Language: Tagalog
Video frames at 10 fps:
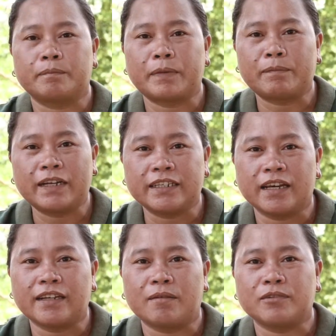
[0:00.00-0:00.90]

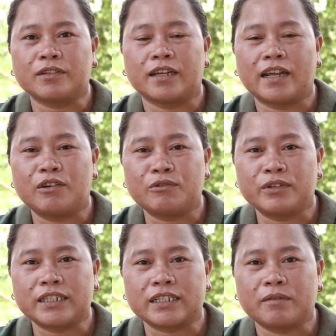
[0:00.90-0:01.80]
pagbaligyan namon kada
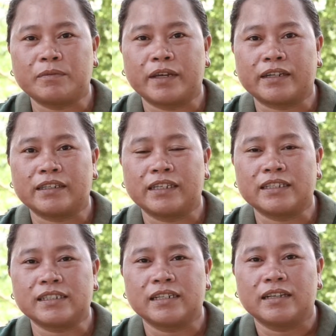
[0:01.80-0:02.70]
lunis kag
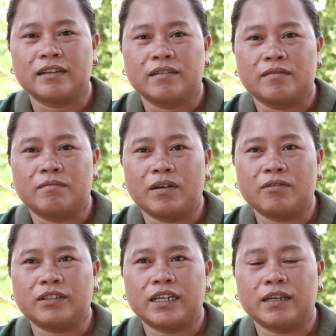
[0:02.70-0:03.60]
biyernes,
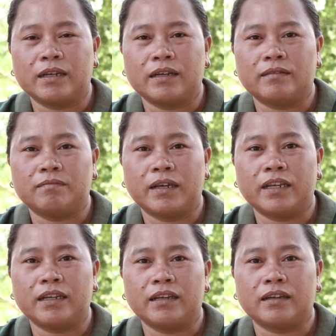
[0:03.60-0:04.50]
bangod kay
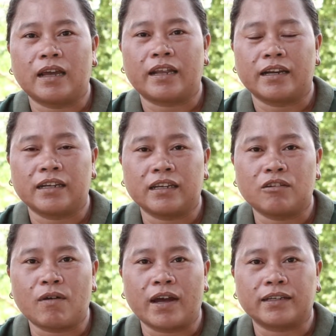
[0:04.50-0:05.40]
may ara
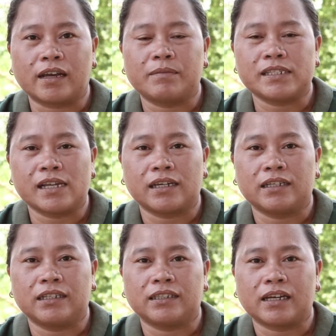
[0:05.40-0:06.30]
nagikuan kami sang
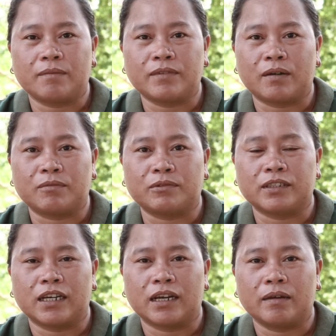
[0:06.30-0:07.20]
income namon
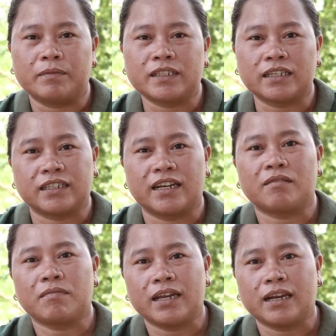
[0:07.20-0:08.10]
nga bisan
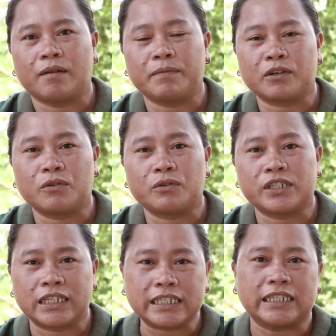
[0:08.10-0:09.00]
gilagmay lang pero
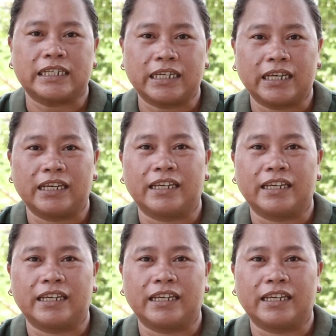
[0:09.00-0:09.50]
sige-sige.